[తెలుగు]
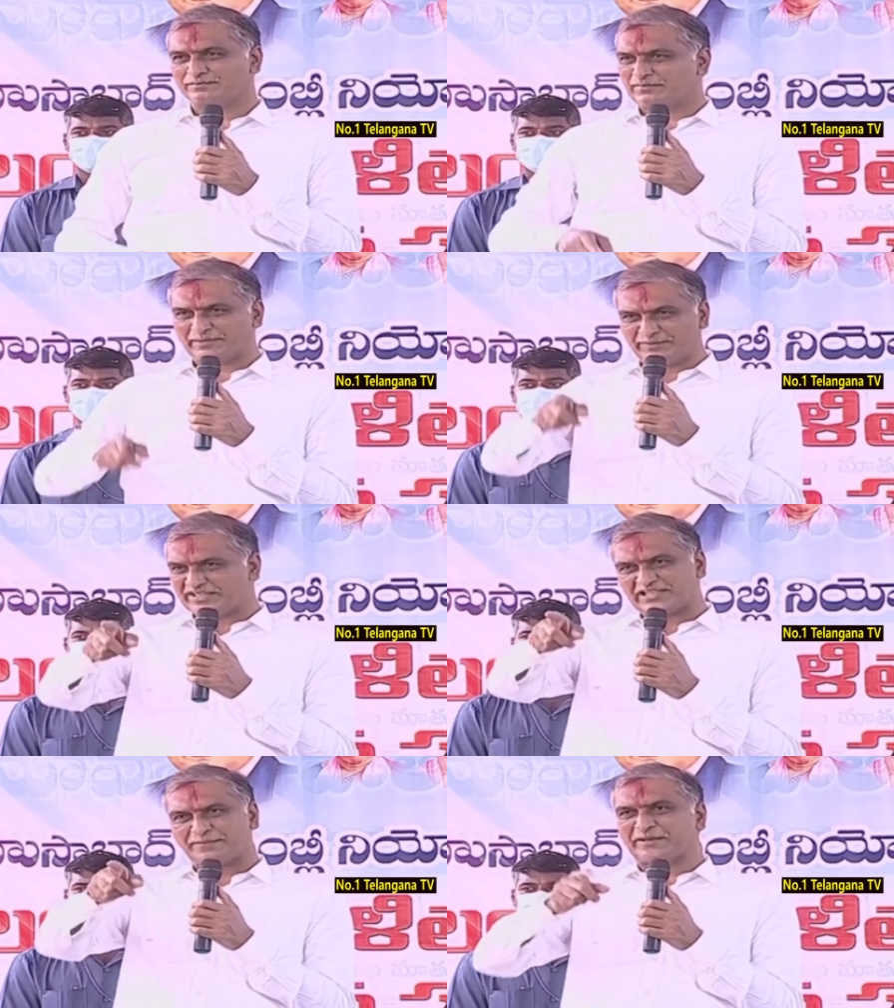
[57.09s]
మీ
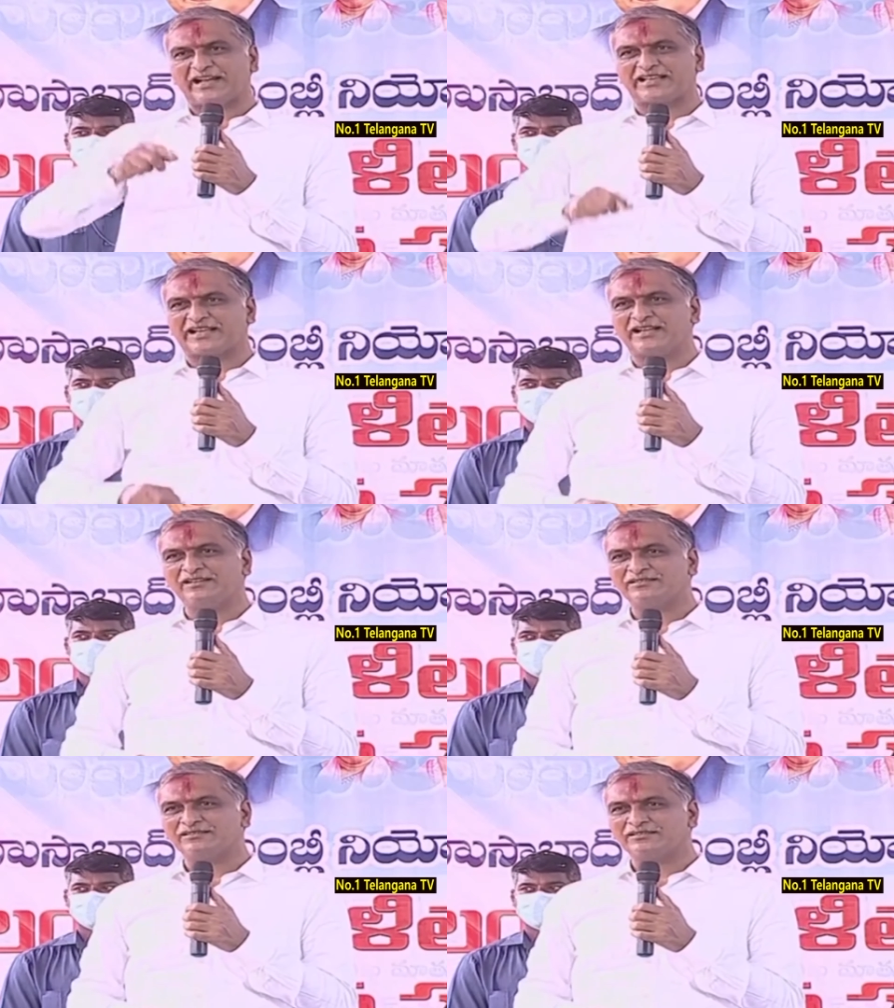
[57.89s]
బీజేపీ కాదా
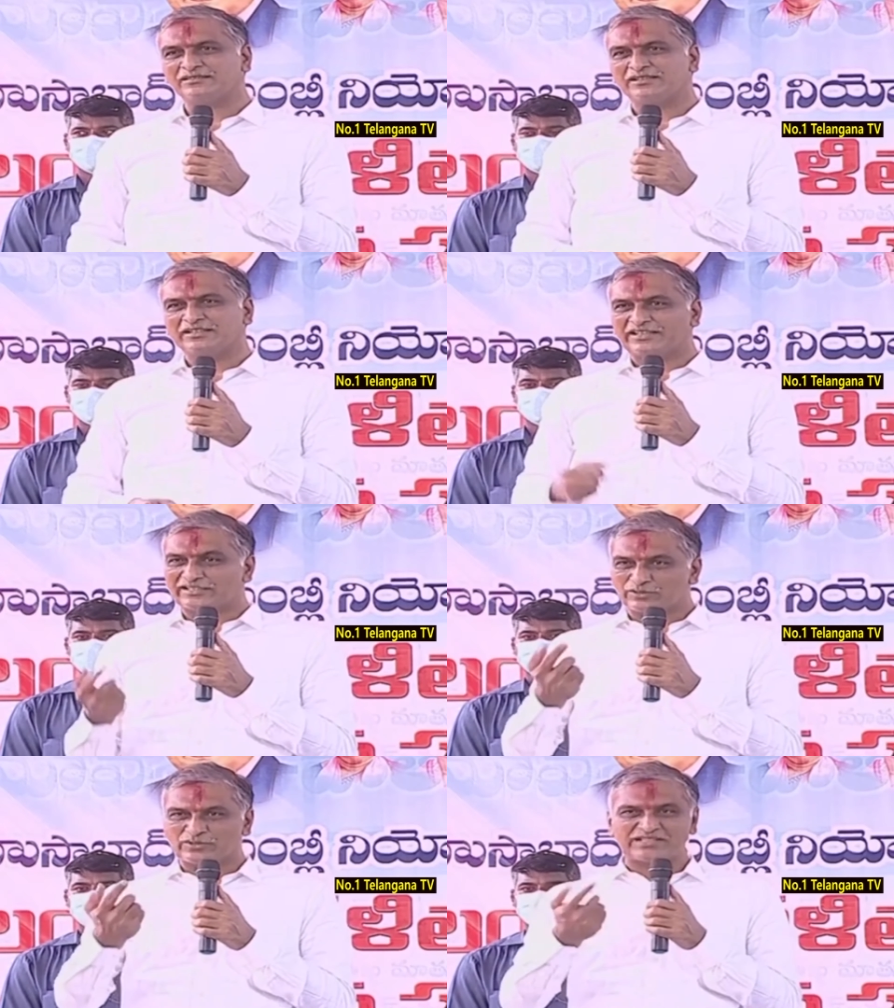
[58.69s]

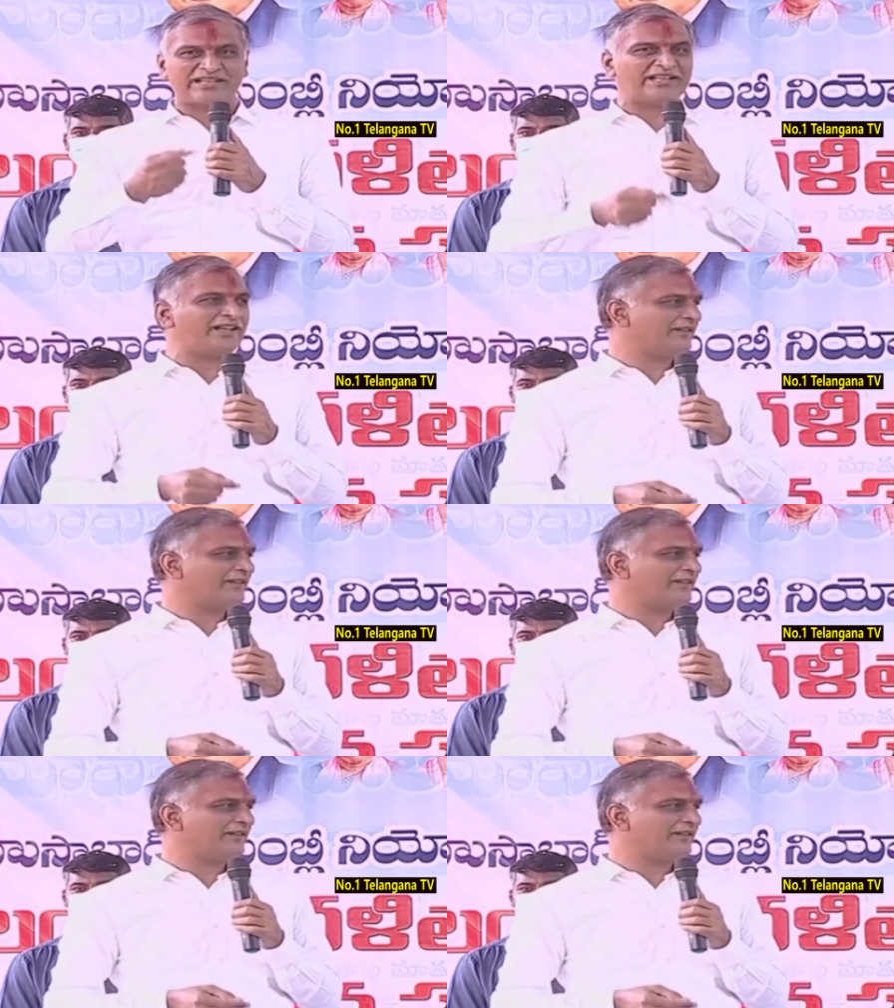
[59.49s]
ఎందుకు చేయలే